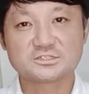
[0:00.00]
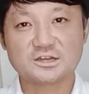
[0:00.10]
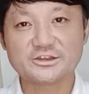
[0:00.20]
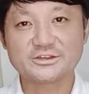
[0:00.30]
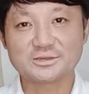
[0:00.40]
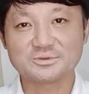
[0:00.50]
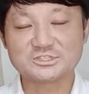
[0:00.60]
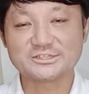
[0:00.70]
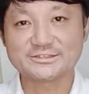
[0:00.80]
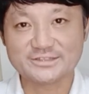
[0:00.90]
かなり厳
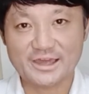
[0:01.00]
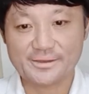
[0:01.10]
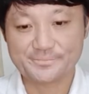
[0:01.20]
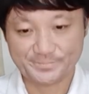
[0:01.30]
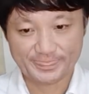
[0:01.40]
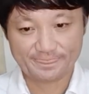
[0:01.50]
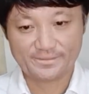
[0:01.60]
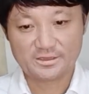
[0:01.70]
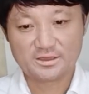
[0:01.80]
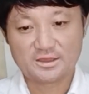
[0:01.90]
しいですね。
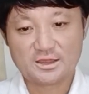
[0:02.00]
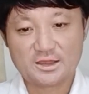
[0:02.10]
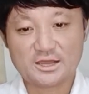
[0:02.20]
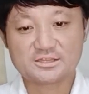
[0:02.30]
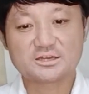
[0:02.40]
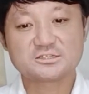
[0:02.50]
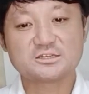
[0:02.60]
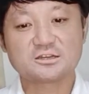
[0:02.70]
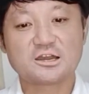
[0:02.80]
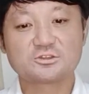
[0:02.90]
新
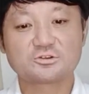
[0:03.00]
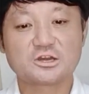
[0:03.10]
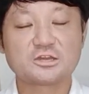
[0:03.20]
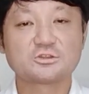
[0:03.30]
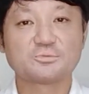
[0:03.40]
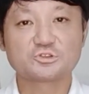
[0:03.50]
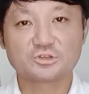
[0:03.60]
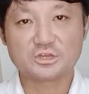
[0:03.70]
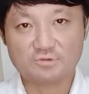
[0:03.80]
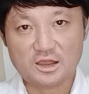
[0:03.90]
しいガイドラインの下
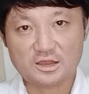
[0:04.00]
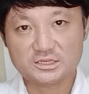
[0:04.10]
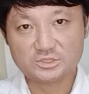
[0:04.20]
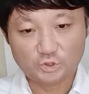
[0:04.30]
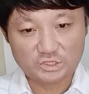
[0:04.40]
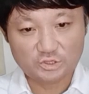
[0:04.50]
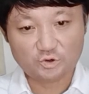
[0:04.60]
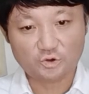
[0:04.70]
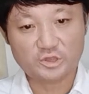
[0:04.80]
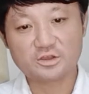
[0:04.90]
では、一人の
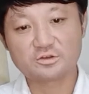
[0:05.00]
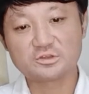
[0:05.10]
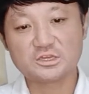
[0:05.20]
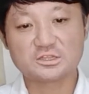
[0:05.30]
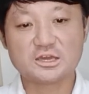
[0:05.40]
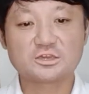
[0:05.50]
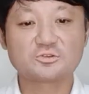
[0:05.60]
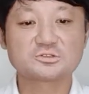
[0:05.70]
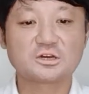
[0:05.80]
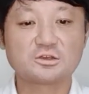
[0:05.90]
顧客に提
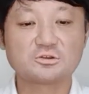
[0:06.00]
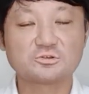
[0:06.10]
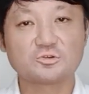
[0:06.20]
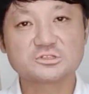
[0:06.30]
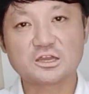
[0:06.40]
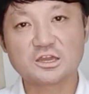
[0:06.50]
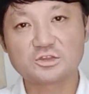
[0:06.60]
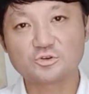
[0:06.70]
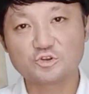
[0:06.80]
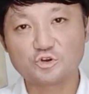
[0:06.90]
供されるお酒
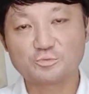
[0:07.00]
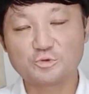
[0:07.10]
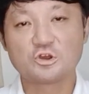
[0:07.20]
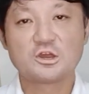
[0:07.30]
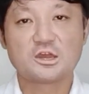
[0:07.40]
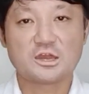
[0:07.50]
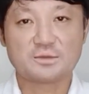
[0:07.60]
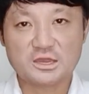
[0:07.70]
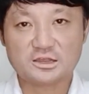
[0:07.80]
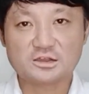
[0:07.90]
の量も、えー、
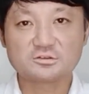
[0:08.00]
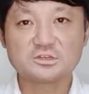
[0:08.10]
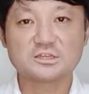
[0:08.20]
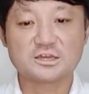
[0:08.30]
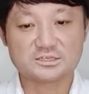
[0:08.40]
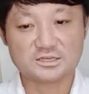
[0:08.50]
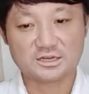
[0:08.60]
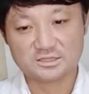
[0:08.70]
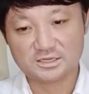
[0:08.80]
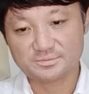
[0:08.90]
明確に定義さ
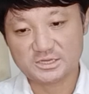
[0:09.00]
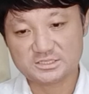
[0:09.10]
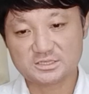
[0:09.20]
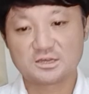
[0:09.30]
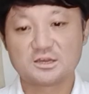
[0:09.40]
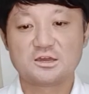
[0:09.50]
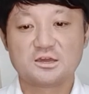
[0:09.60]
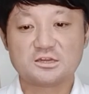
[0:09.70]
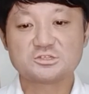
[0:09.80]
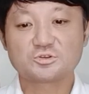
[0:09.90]
れています。
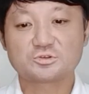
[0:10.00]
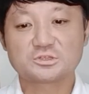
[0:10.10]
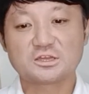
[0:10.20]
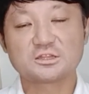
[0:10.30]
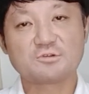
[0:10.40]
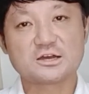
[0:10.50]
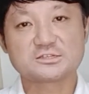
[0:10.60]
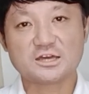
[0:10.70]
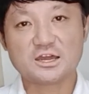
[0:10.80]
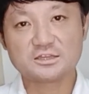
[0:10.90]
飲食店では
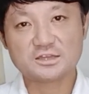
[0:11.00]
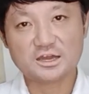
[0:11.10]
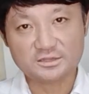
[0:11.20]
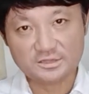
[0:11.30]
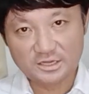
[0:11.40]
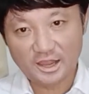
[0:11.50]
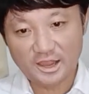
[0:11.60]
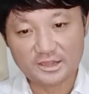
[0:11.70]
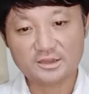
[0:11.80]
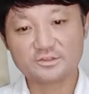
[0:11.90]
最大2
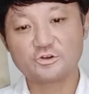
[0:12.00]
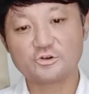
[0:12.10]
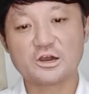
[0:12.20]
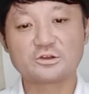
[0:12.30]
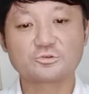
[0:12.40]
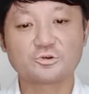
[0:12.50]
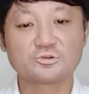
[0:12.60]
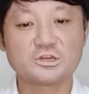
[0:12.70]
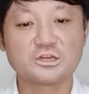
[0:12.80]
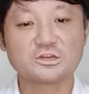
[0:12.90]
杯の
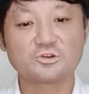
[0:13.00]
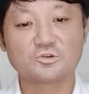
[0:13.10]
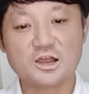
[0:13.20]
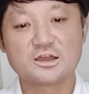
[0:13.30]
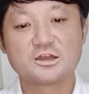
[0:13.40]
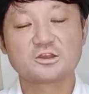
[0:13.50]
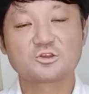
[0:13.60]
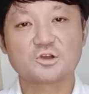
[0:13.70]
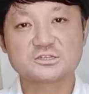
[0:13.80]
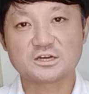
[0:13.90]
アルコール飲料が
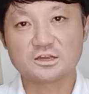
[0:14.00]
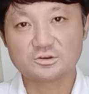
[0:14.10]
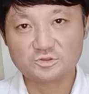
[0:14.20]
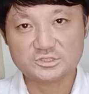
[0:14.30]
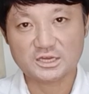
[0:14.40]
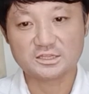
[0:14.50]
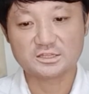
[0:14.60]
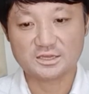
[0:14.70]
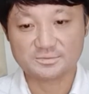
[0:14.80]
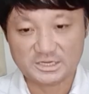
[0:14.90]
許可されるとされ
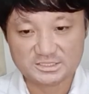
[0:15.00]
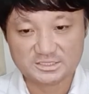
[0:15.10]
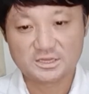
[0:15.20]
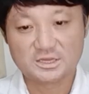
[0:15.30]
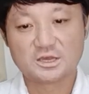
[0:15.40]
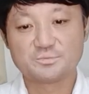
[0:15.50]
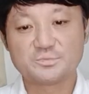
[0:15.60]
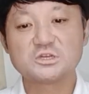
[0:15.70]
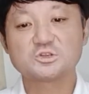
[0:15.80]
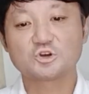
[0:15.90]
ています。
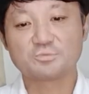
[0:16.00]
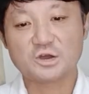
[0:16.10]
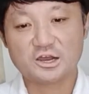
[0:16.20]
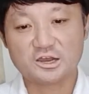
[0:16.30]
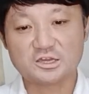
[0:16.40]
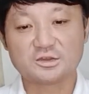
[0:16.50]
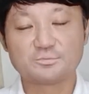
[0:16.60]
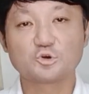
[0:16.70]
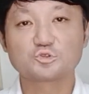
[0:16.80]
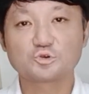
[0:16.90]
ビールの場合、
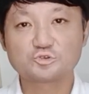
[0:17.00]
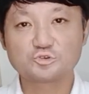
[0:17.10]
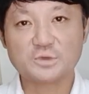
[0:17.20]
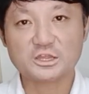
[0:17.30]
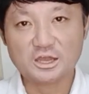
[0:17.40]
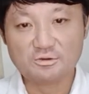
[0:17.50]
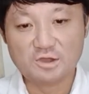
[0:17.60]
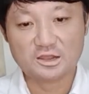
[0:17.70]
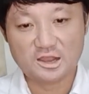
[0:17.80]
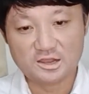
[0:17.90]
ボトルまた
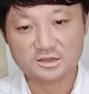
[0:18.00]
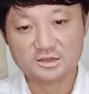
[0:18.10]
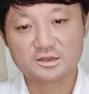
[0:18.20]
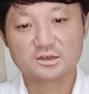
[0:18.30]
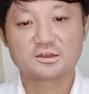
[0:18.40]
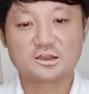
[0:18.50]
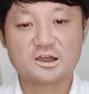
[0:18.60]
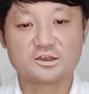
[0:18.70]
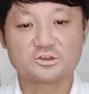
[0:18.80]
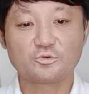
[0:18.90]
は缶
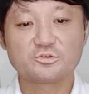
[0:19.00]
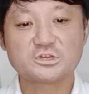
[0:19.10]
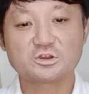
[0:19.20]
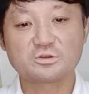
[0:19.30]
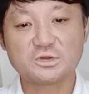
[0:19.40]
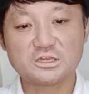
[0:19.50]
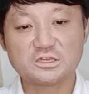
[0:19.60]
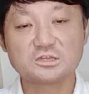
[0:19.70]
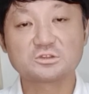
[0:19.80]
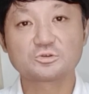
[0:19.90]
が
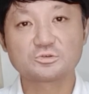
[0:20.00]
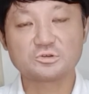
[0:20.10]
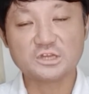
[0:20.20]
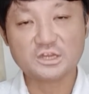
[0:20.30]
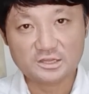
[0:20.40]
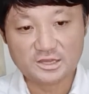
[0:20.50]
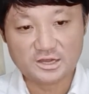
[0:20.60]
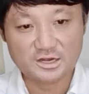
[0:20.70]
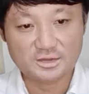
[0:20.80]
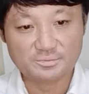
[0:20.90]
400ml 以下で
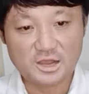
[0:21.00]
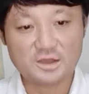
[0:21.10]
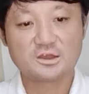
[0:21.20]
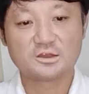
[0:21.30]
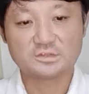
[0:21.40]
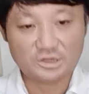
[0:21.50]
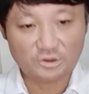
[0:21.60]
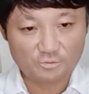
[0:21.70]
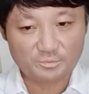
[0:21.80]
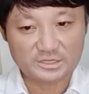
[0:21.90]
あれば2
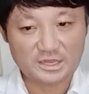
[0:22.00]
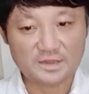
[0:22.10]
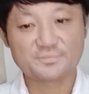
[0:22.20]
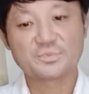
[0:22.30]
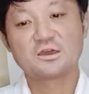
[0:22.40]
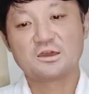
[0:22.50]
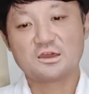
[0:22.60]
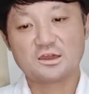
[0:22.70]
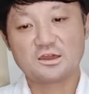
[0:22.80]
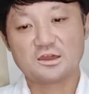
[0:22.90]
本まで、
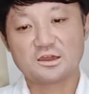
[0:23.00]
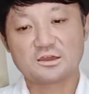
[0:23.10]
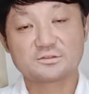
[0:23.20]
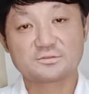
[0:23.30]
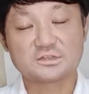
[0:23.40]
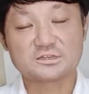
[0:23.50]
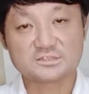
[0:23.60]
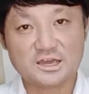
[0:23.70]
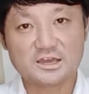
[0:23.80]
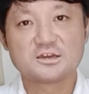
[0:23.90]
えーです
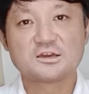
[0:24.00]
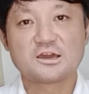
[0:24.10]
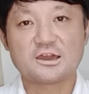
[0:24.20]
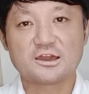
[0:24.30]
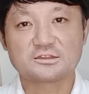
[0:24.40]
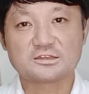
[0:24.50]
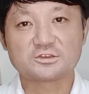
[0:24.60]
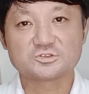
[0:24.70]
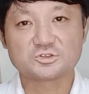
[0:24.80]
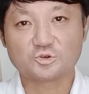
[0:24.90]
ね、えー、提
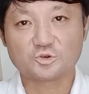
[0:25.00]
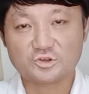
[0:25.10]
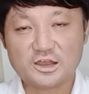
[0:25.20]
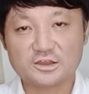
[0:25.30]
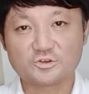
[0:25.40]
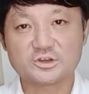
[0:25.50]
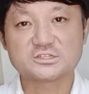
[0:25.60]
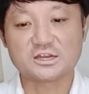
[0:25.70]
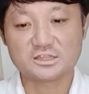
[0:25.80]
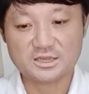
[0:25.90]
供することが許可
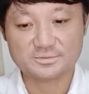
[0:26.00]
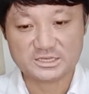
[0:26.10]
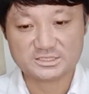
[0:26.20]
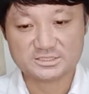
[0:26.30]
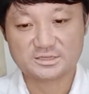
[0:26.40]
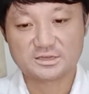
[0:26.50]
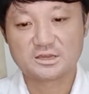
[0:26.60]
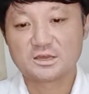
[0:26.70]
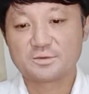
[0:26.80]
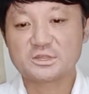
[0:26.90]
されています。
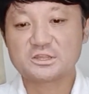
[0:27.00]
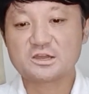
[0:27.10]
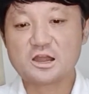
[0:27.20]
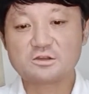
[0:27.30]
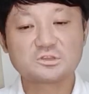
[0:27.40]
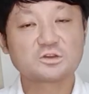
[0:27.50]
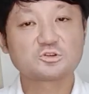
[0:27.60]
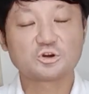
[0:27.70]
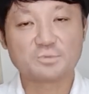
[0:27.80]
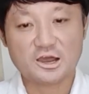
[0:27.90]
また、カクテル
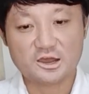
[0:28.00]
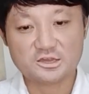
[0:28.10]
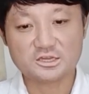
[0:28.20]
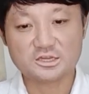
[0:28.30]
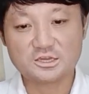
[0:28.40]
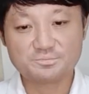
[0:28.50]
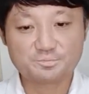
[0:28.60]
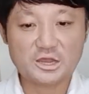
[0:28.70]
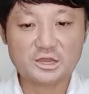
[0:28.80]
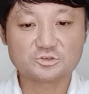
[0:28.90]
の場合、1
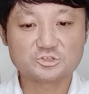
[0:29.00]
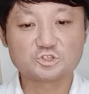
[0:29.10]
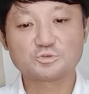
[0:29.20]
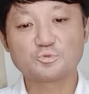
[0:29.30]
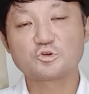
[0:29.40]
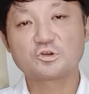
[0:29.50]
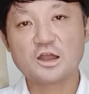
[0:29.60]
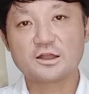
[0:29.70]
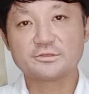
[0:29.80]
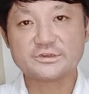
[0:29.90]
杯の注文
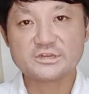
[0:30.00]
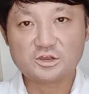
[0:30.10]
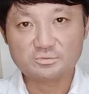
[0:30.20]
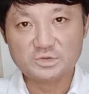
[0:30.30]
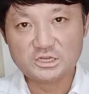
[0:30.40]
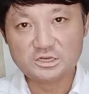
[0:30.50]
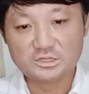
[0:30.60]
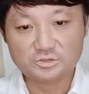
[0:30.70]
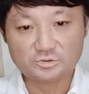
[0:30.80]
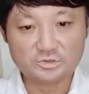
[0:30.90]
が
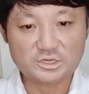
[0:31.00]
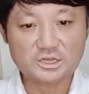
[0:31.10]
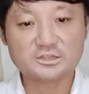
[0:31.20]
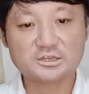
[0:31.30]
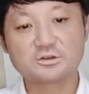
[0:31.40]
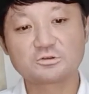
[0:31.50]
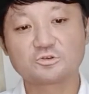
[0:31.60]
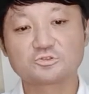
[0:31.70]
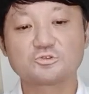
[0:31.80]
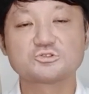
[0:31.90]
200ml 以下である
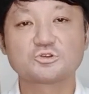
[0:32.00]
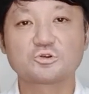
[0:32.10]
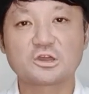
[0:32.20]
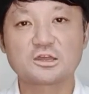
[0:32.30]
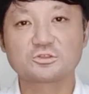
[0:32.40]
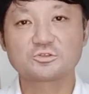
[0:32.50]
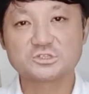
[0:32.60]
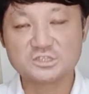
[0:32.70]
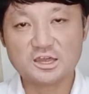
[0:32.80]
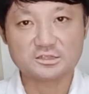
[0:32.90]
ことを条件と
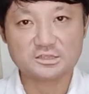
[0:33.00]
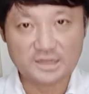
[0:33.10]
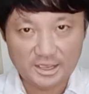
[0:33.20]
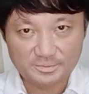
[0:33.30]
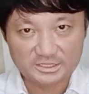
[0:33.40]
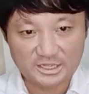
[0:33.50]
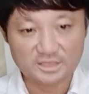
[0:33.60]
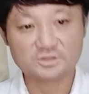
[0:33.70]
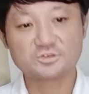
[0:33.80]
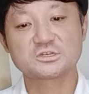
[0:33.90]
して2杯まで
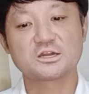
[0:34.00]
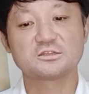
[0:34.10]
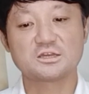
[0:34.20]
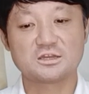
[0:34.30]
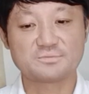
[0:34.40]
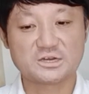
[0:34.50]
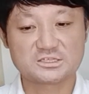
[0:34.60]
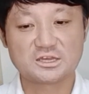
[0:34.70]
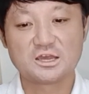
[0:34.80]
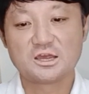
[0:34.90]
とされていま
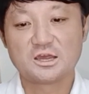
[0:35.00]
す。